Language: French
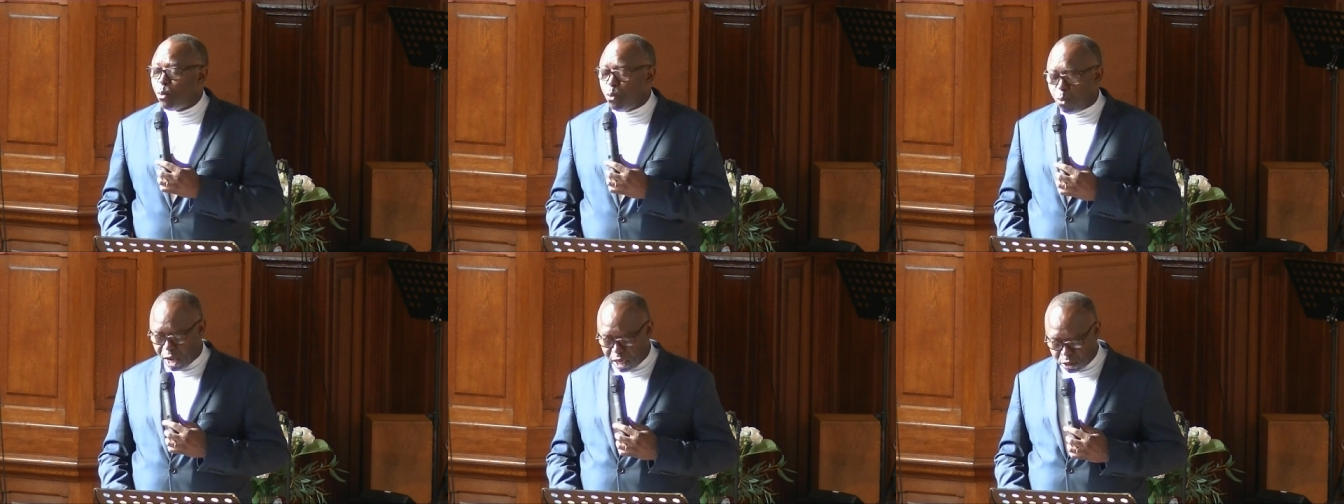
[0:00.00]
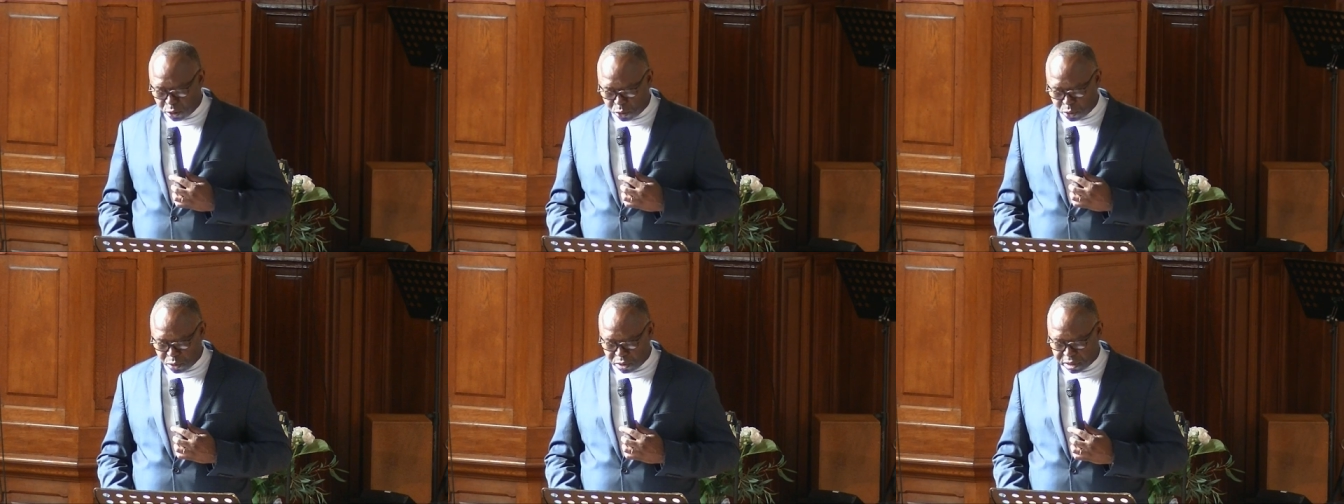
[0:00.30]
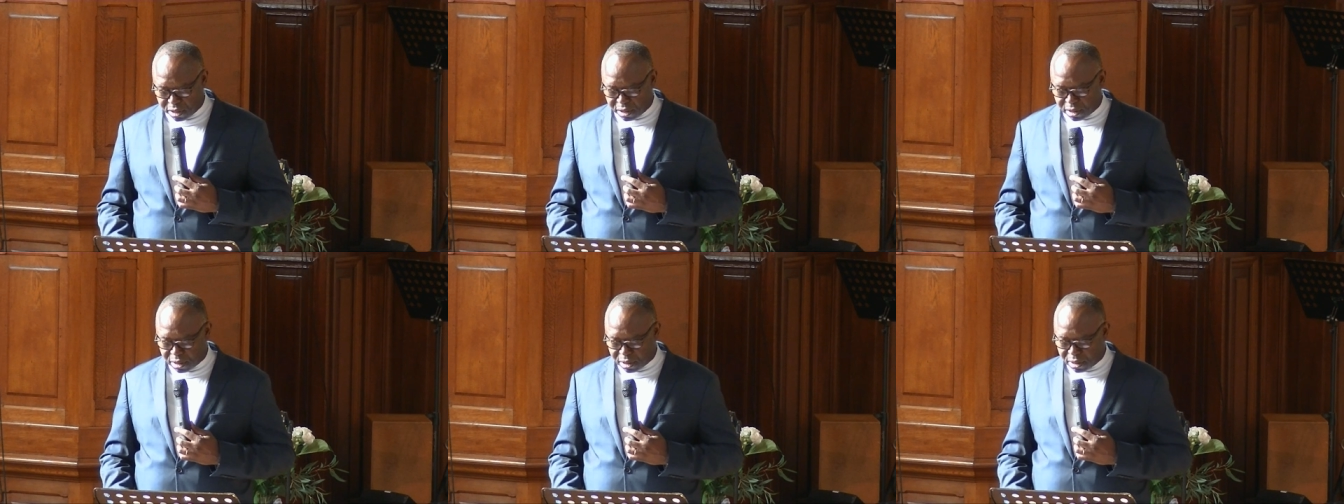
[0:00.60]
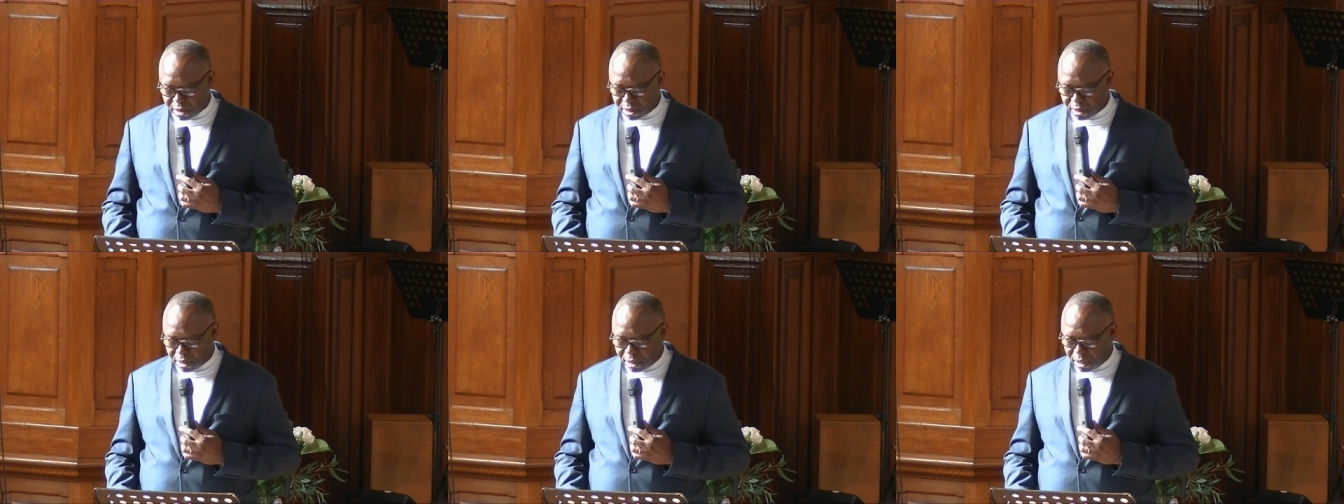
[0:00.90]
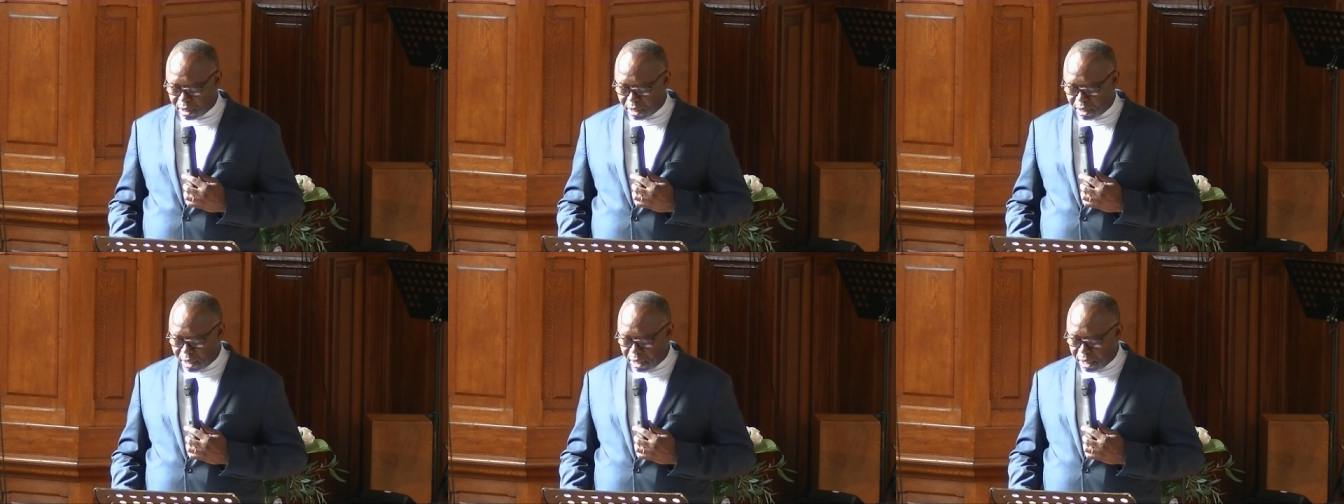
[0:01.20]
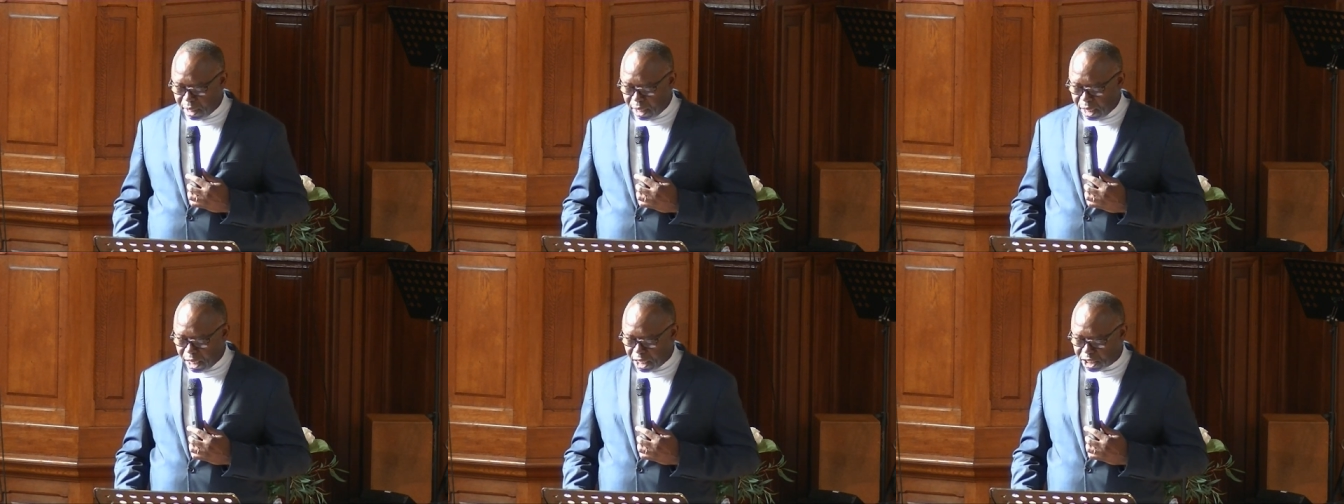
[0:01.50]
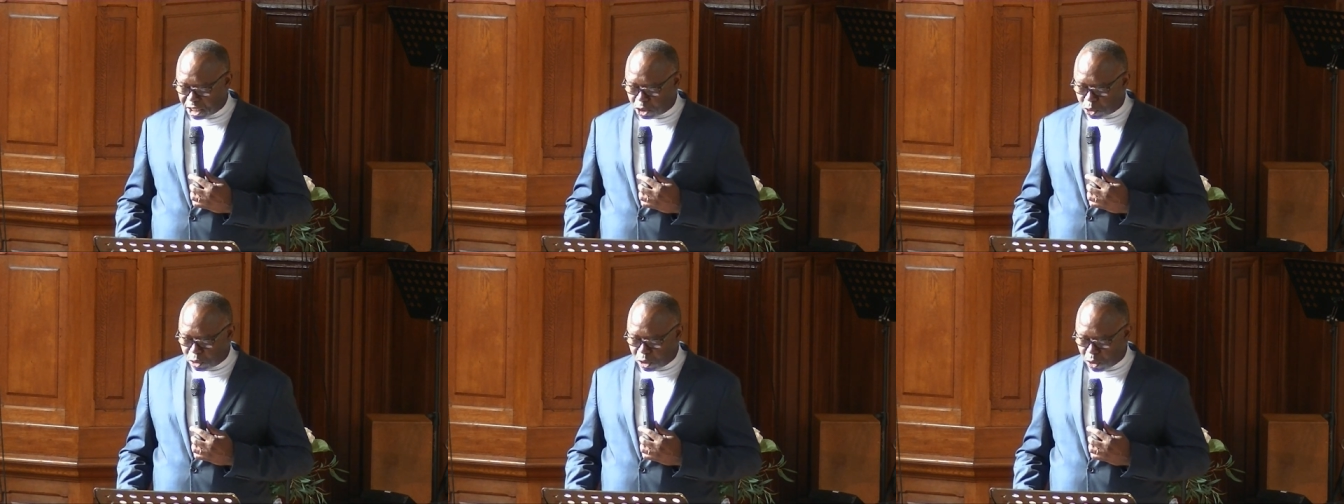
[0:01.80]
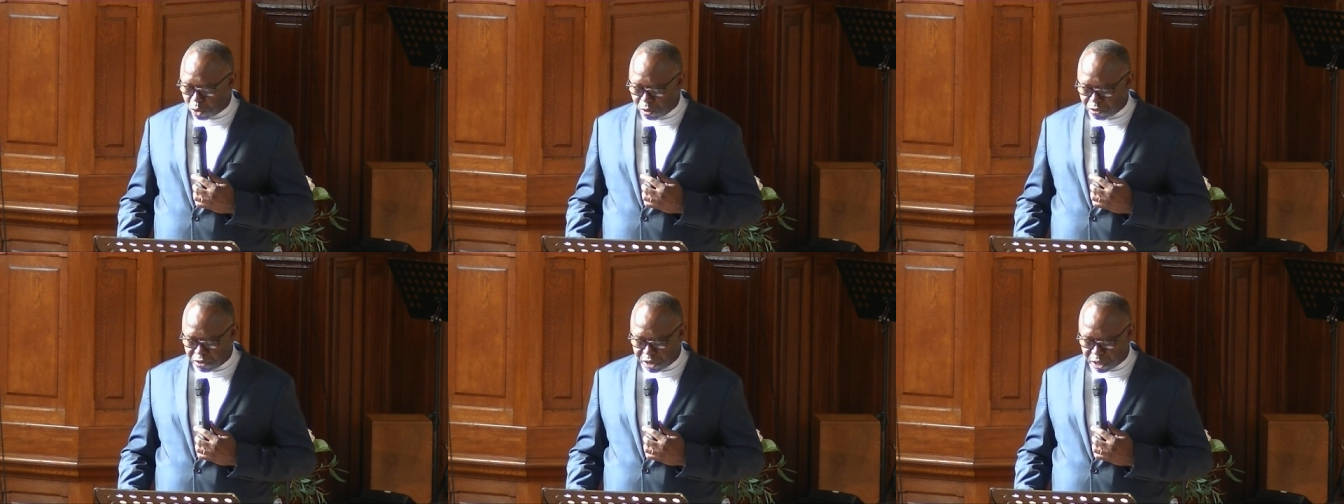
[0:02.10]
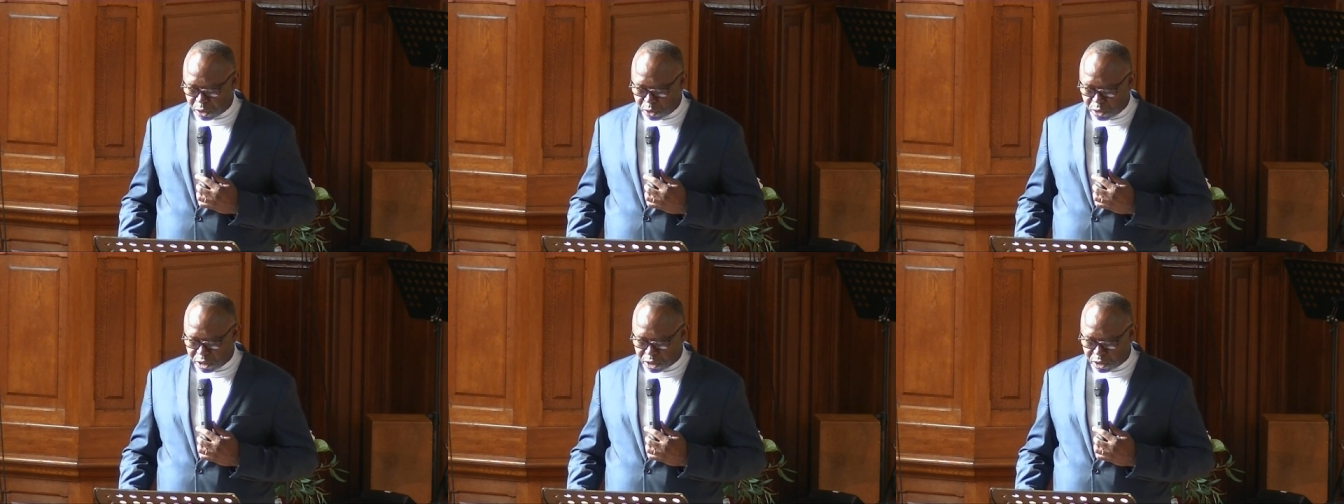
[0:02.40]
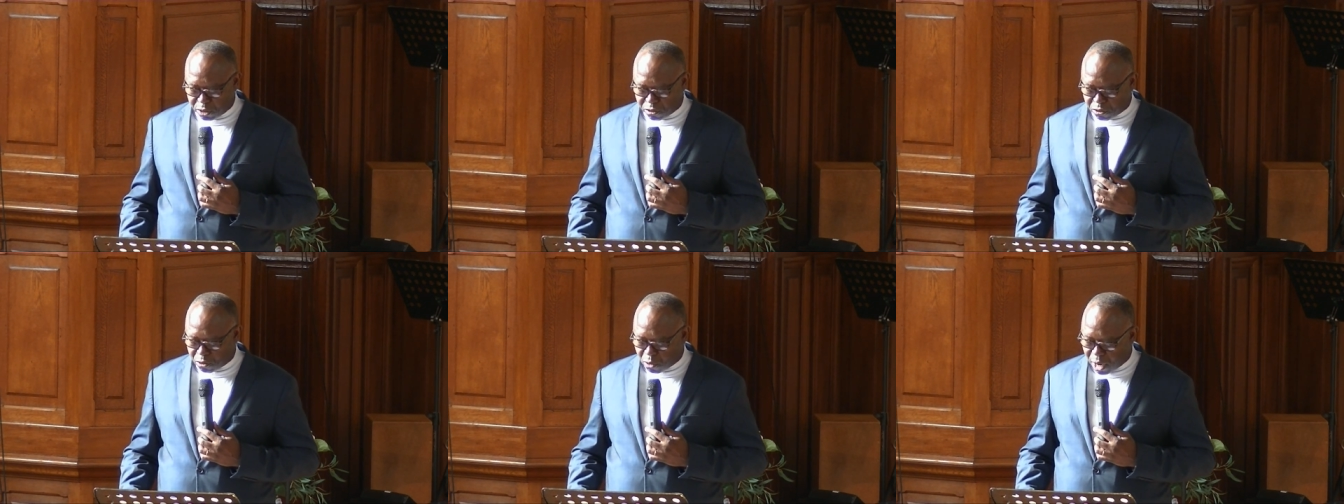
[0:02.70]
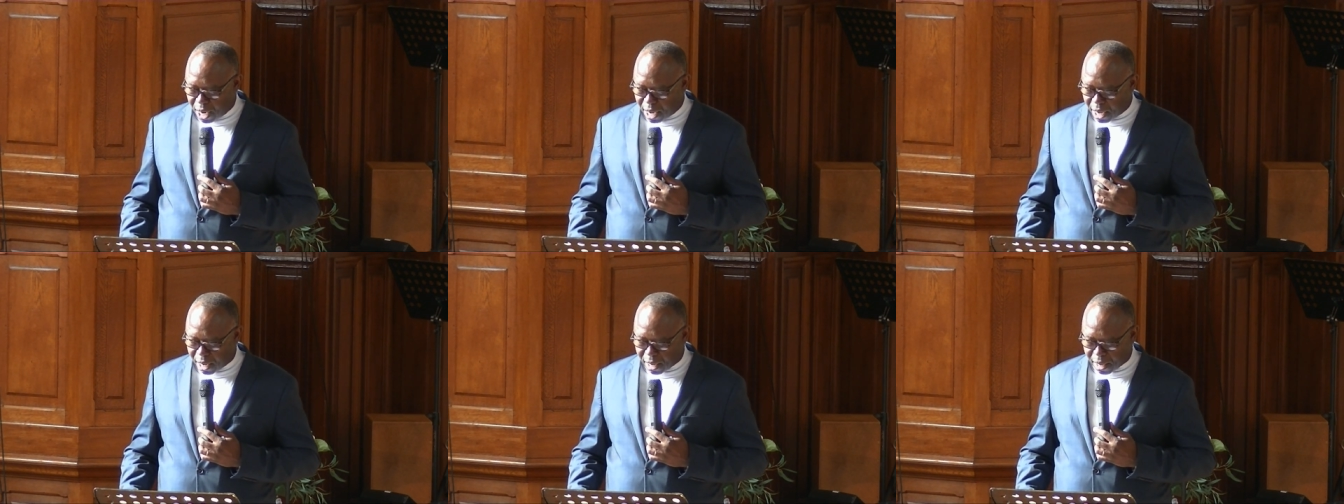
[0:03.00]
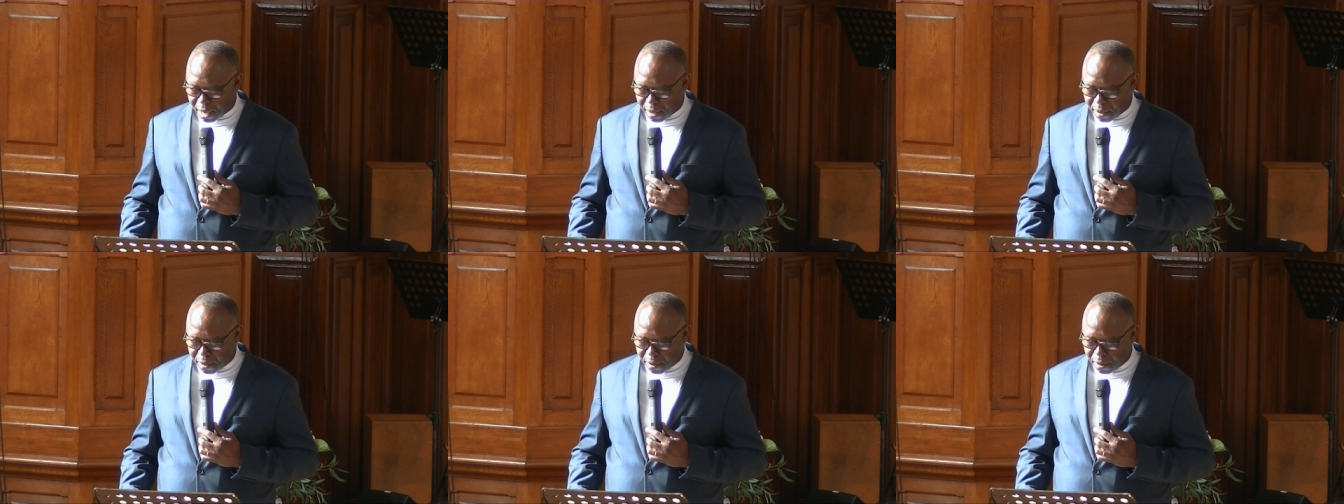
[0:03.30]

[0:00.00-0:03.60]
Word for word: ou adultes, et je suis convaincu de devoir